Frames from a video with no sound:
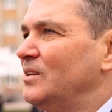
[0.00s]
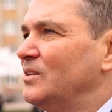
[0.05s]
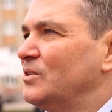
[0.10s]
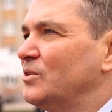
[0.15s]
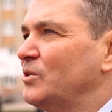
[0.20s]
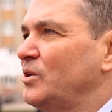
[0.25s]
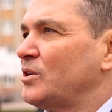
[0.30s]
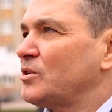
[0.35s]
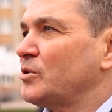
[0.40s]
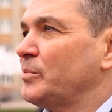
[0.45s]

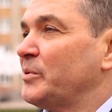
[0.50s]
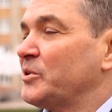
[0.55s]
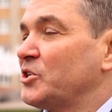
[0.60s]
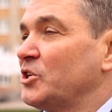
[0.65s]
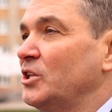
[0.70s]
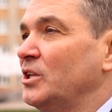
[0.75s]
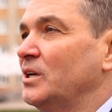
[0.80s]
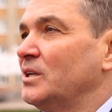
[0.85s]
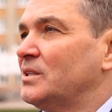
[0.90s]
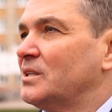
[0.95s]
Но ну, я же
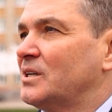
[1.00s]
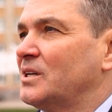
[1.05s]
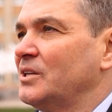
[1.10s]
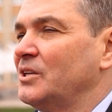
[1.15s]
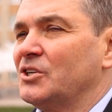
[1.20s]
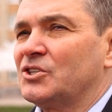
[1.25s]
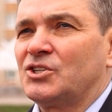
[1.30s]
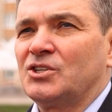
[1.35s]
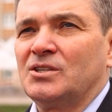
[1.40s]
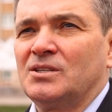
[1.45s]
пожелаю это,
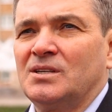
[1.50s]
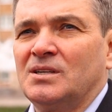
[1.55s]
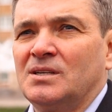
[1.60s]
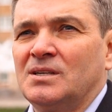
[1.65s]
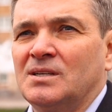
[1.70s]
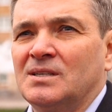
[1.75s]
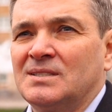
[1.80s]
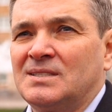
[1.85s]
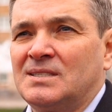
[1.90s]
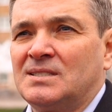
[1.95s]
конечно,
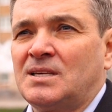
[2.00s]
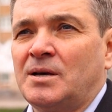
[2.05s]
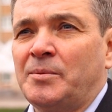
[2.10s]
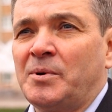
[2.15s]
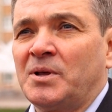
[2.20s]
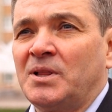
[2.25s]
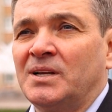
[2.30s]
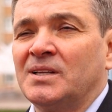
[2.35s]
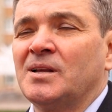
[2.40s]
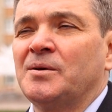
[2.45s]

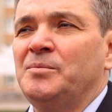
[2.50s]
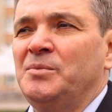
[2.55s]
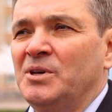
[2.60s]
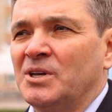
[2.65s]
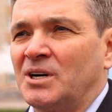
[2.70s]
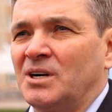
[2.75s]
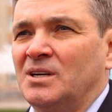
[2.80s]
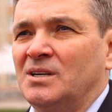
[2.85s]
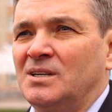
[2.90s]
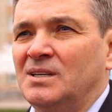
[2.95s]
самое главное
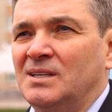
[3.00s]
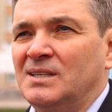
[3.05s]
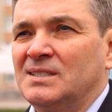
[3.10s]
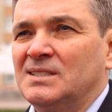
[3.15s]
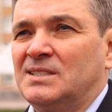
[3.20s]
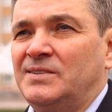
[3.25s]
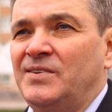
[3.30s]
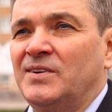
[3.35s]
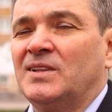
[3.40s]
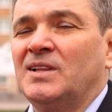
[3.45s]
мира,
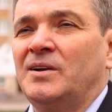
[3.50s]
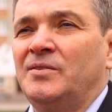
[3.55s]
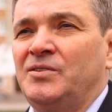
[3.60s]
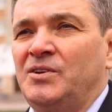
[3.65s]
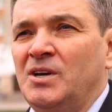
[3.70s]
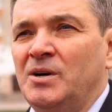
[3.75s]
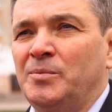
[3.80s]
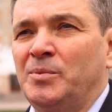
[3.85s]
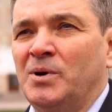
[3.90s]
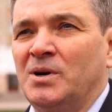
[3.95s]
светлого
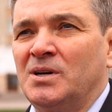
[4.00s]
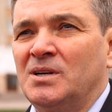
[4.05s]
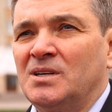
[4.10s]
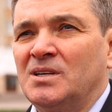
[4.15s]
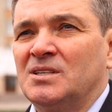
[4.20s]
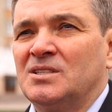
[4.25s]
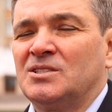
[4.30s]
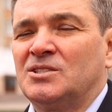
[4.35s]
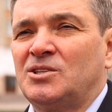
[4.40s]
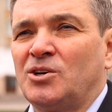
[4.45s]
неба,
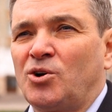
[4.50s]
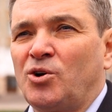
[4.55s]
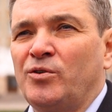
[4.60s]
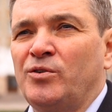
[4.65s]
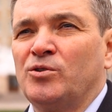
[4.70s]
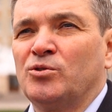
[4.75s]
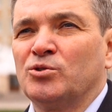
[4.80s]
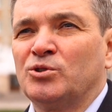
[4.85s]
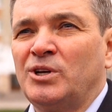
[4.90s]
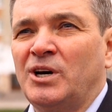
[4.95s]

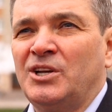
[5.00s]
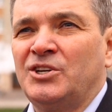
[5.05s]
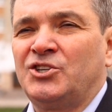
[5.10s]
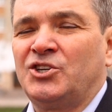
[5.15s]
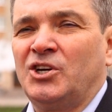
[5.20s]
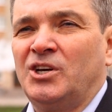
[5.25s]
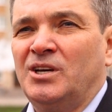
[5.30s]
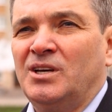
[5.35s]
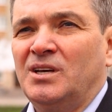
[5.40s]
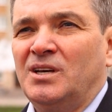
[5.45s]
здоровья,
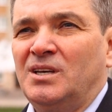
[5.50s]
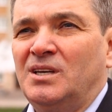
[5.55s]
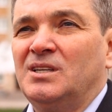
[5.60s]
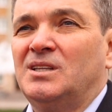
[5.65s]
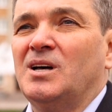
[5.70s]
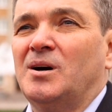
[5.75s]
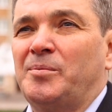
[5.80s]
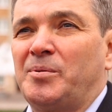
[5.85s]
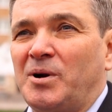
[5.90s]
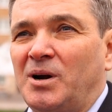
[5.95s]
удачи и
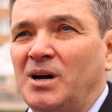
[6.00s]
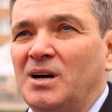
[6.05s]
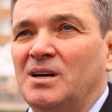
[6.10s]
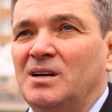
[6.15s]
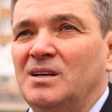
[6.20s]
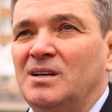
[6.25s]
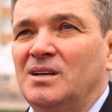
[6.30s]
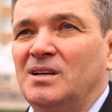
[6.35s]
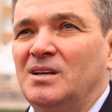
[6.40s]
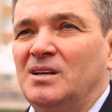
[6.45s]
добра.
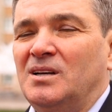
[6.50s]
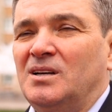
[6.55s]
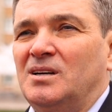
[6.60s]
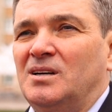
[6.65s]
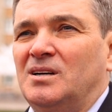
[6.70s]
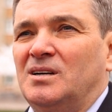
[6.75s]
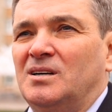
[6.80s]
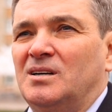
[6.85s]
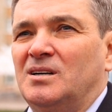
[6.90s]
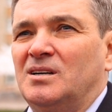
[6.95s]

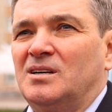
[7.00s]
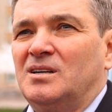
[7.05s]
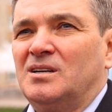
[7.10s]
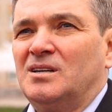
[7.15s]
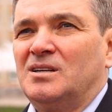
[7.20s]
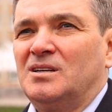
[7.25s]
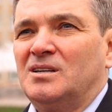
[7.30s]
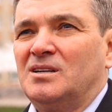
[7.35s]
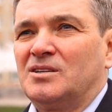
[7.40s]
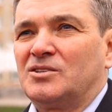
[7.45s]

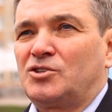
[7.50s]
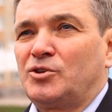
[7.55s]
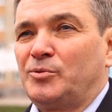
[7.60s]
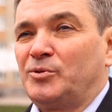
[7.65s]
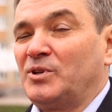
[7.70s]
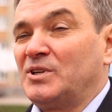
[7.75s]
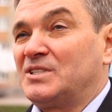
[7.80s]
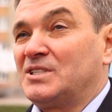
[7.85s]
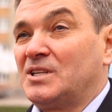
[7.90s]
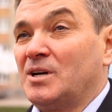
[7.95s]

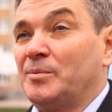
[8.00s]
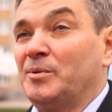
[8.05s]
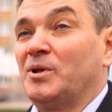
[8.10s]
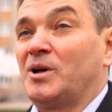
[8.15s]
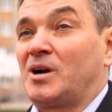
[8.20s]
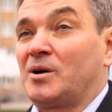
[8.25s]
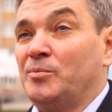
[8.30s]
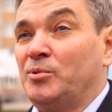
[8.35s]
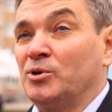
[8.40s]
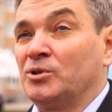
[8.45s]
Чтобы у нас всегда
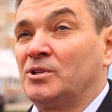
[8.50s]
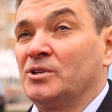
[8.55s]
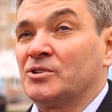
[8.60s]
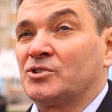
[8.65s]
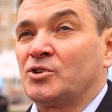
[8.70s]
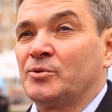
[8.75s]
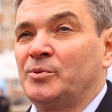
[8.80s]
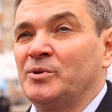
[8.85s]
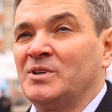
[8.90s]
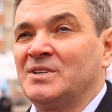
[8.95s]
была
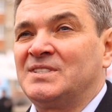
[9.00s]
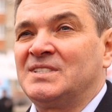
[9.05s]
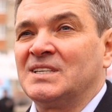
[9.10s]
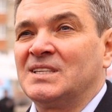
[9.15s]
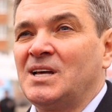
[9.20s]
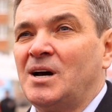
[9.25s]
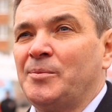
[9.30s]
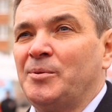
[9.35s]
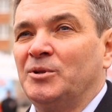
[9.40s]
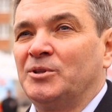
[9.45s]
работа, чтобы у нас
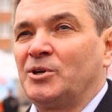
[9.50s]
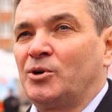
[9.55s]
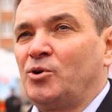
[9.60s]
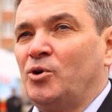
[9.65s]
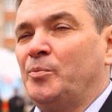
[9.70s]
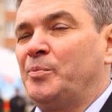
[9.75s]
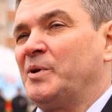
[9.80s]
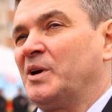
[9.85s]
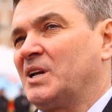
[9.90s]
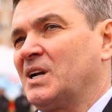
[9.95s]
всегда был
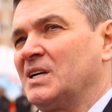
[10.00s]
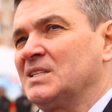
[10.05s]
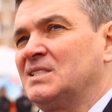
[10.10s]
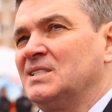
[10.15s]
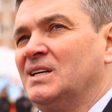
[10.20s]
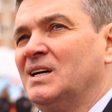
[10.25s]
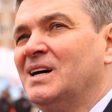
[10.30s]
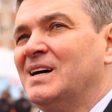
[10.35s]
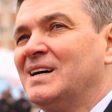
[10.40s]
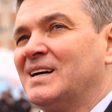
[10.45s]
такой
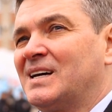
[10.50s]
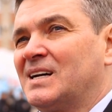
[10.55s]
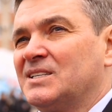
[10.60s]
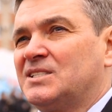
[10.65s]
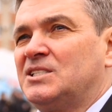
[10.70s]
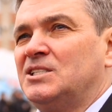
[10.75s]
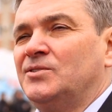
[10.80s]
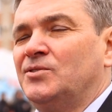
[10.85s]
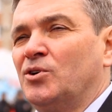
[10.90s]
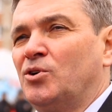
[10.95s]
прекрасный,
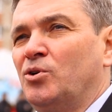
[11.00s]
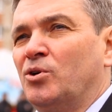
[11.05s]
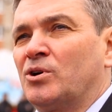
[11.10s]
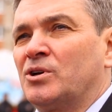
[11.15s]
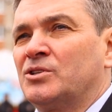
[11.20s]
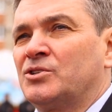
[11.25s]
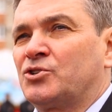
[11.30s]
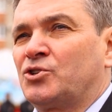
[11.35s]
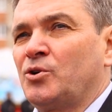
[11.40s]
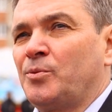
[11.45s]
красивый
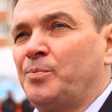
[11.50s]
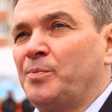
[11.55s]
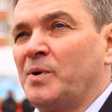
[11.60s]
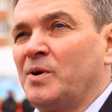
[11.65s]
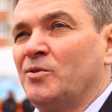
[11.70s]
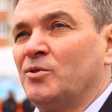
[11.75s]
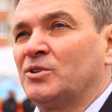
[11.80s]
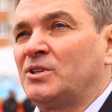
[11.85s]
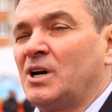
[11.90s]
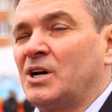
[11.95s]
город, чтобы
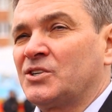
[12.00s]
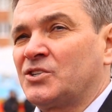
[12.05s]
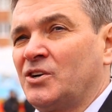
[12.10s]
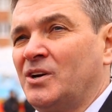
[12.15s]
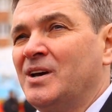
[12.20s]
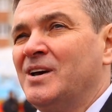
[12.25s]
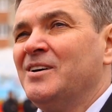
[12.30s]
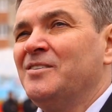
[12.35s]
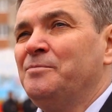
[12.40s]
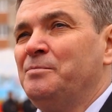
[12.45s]
мы его
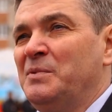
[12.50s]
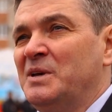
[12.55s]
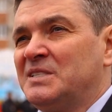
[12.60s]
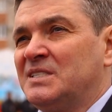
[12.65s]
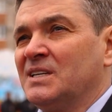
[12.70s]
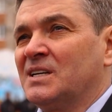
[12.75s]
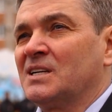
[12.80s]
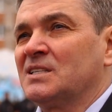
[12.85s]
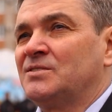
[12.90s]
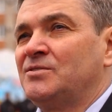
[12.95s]
также
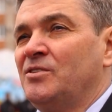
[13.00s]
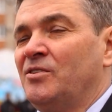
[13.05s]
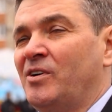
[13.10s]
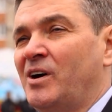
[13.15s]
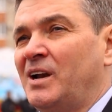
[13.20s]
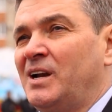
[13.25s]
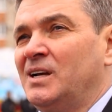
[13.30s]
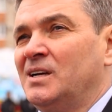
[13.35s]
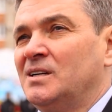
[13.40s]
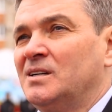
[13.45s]
вместе
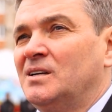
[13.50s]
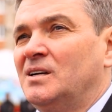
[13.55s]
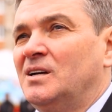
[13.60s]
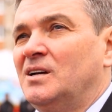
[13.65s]
развивали,